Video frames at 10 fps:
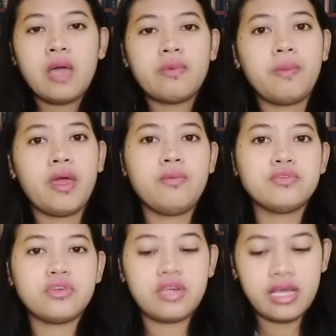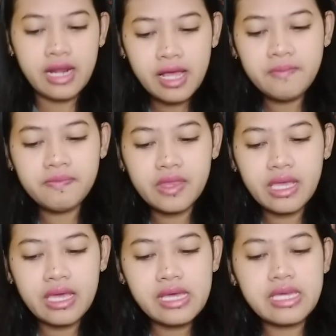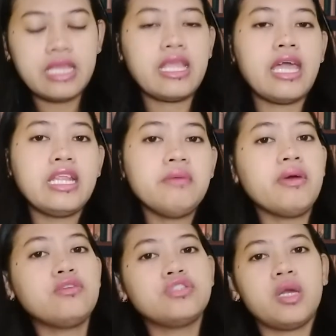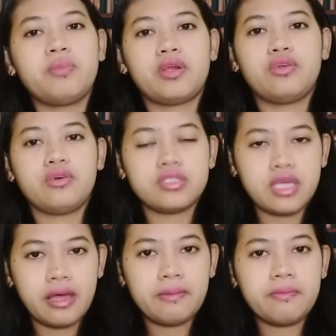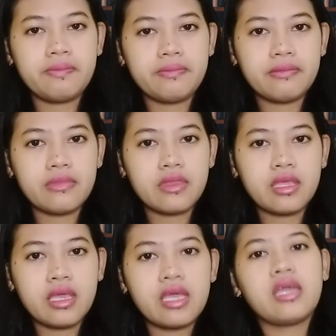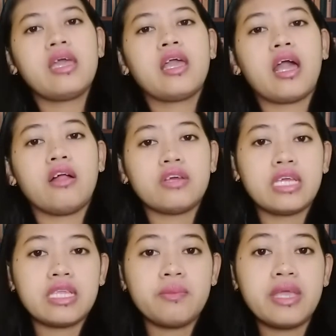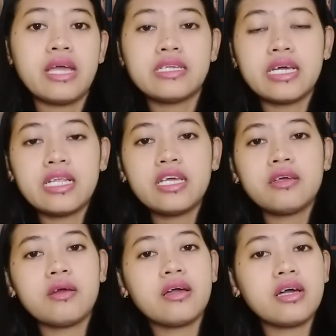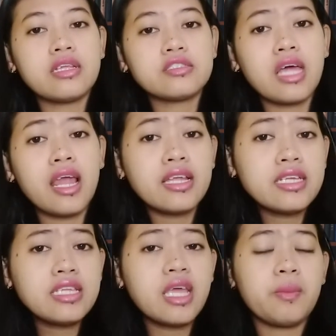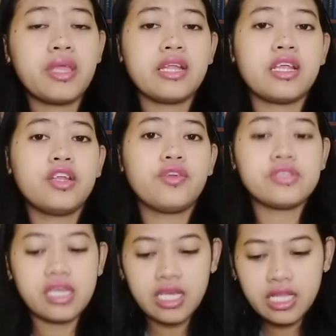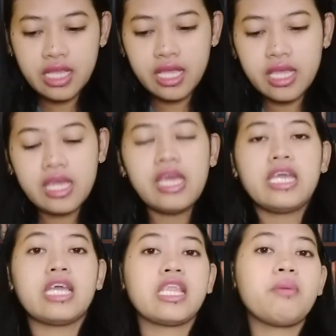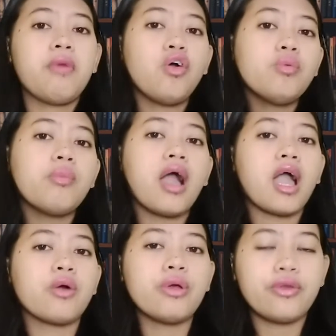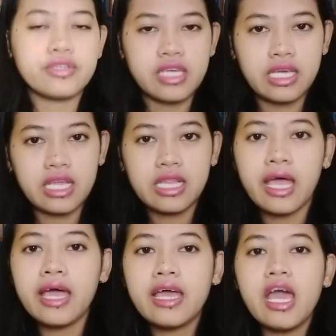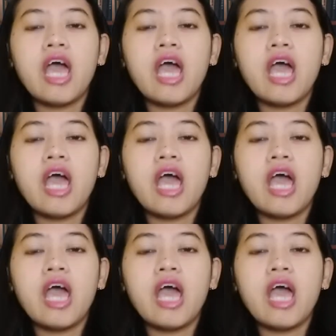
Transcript: Bapak, ibu, saudara, kita ini manusia berdosa. Kalau kita menyadari kesalahan kita, menyadari dosa kita, kita mau mengakui dosa kita